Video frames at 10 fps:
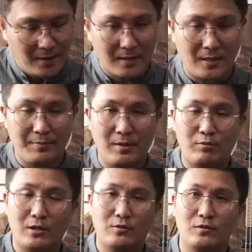약간
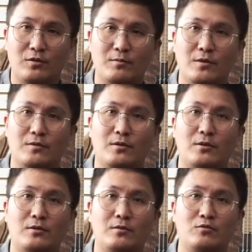비브라토를
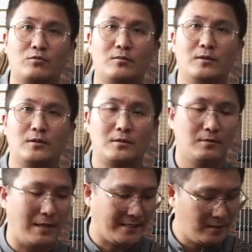쓰면서 그
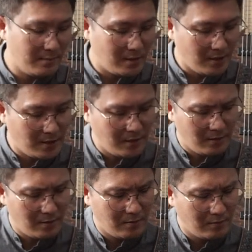마지막에
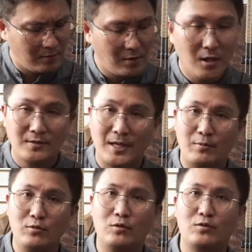
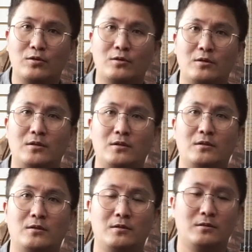세븐
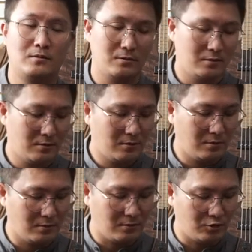노트를
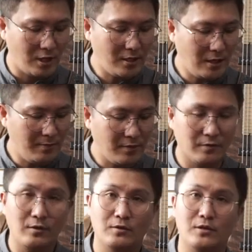그
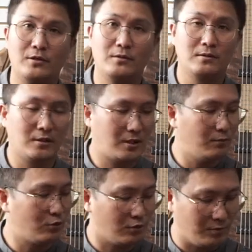쉐이크하면서 느,
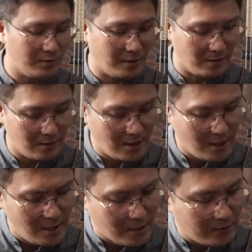느낌을 줬습니다.
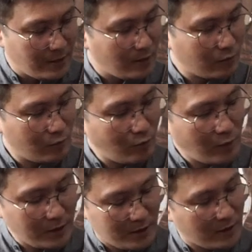근데 이것도
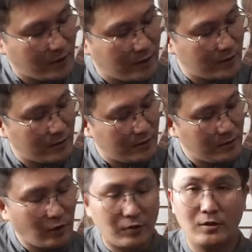똑같이 그
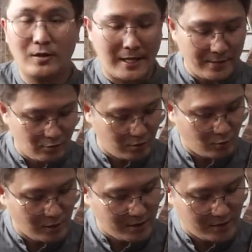썼던 라인 중에
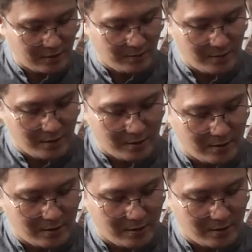똑같이 있습니다.